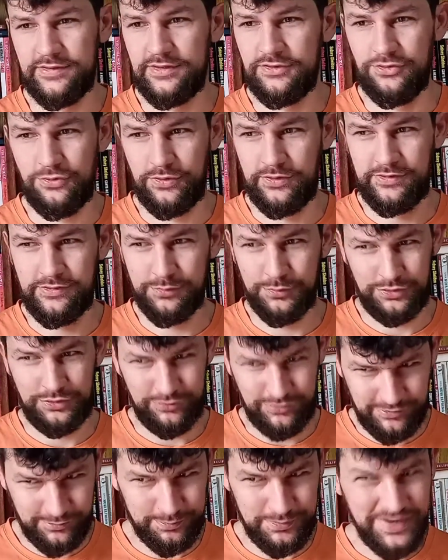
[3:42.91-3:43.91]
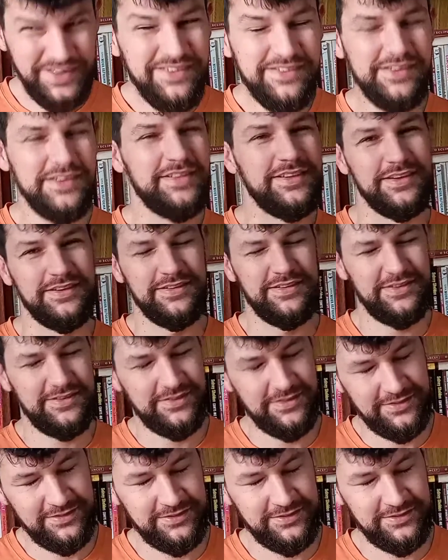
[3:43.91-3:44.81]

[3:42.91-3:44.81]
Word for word: de coisas muito explícitas,